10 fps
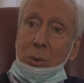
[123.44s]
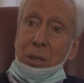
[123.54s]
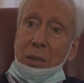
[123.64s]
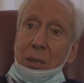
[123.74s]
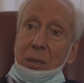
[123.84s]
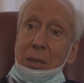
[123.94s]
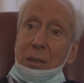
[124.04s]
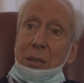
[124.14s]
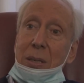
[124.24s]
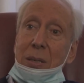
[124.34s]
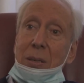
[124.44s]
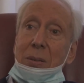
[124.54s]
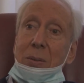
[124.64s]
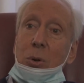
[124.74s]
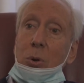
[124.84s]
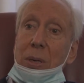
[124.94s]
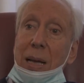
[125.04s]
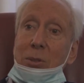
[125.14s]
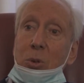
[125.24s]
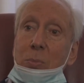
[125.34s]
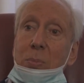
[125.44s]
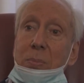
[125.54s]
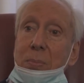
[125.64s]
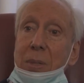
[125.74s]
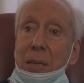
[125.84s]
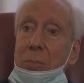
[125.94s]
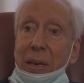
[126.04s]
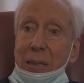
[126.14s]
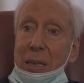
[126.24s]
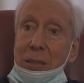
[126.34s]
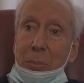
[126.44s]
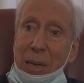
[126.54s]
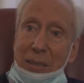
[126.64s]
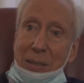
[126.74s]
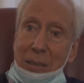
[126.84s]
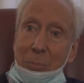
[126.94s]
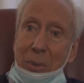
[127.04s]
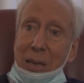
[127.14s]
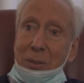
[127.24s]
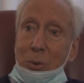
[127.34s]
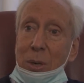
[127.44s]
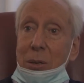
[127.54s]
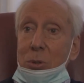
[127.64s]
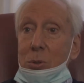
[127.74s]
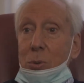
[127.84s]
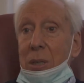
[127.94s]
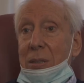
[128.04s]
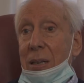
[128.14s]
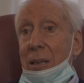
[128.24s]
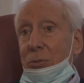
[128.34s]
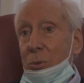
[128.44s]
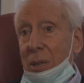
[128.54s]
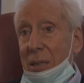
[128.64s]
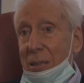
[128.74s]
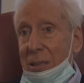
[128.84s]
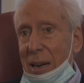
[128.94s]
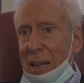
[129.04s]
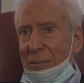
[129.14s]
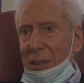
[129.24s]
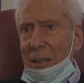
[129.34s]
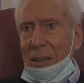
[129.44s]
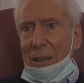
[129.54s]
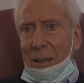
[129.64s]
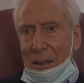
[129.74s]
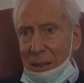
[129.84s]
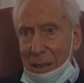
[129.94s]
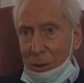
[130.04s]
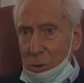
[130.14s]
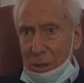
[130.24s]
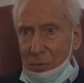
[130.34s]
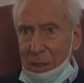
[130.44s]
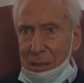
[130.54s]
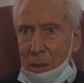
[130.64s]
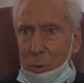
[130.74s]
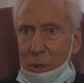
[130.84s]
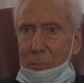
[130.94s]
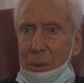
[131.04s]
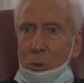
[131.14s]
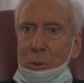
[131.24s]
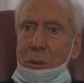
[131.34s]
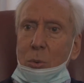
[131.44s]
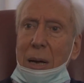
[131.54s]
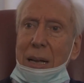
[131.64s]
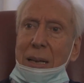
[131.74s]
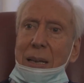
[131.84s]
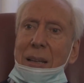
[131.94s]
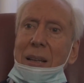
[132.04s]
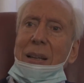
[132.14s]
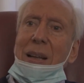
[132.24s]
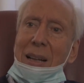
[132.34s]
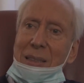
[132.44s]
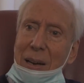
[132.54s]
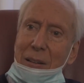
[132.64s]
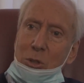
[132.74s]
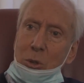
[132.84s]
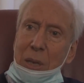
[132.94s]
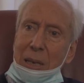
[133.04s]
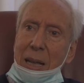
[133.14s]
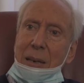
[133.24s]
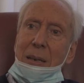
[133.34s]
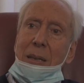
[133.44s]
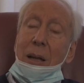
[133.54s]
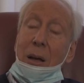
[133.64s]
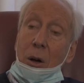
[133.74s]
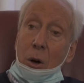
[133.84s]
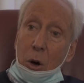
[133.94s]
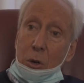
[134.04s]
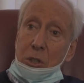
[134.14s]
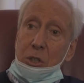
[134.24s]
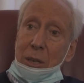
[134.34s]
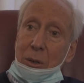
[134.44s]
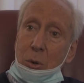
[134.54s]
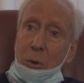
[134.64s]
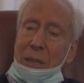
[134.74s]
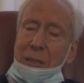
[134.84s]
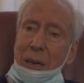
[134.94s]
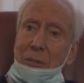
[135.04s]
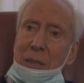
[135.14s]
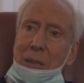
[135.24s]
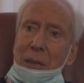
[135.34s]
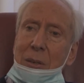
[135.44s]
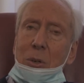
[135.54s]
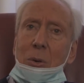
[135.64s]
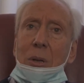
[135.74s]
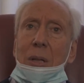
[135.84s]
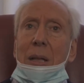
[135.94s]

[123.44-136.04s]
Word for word: il... Eh, colonnato del Bernini di Piazza San Pietro, è costruita la Fontana di Trevi e così via. Si potrebbe continuare attraverso i millenni. Oggi ancora il travertino